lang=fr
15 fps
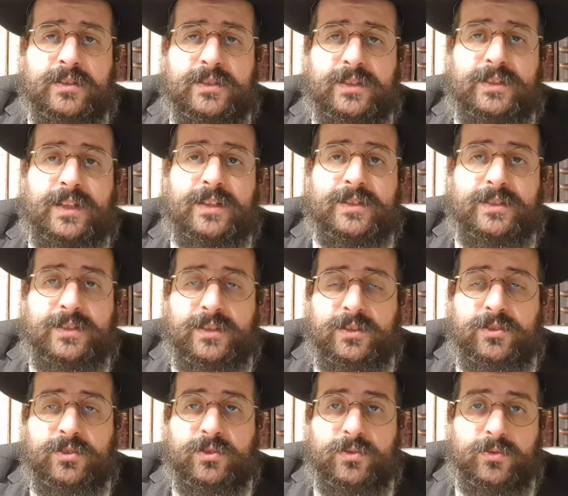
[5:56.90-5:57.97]
C'est un
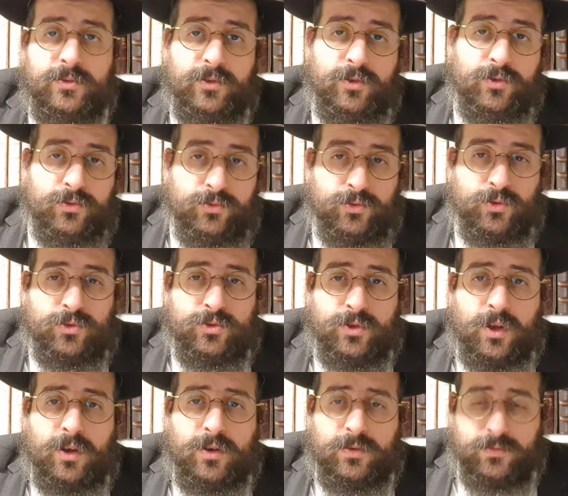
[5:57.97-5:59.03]
signe de
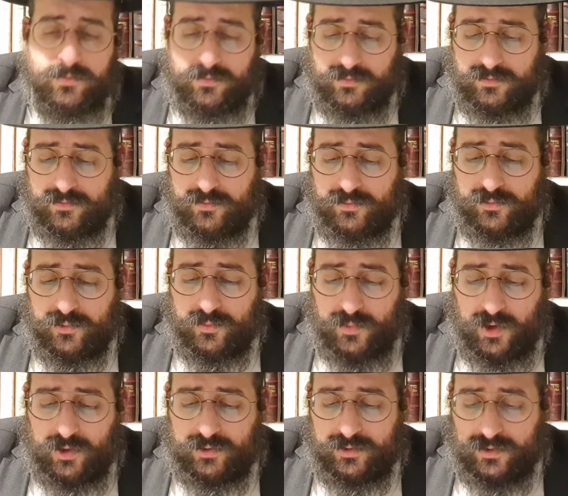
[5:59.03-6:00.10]
sang de
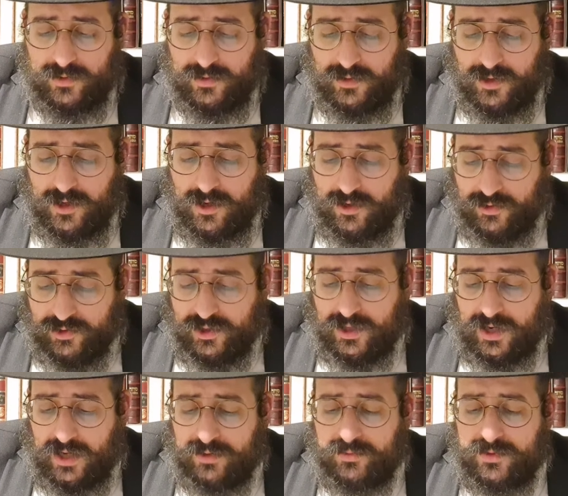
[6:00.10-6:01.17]
meurtre.
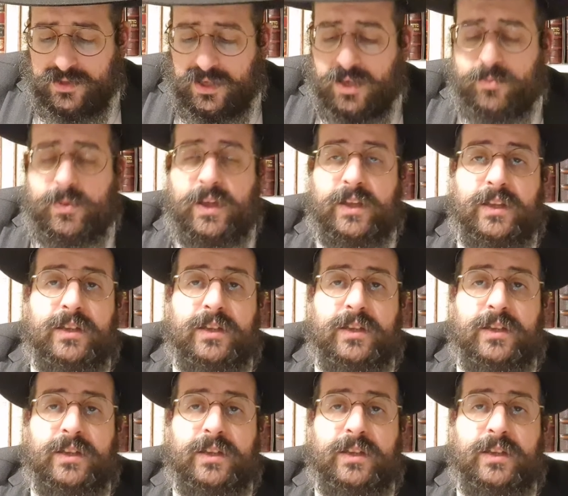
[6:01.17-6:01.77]
Israël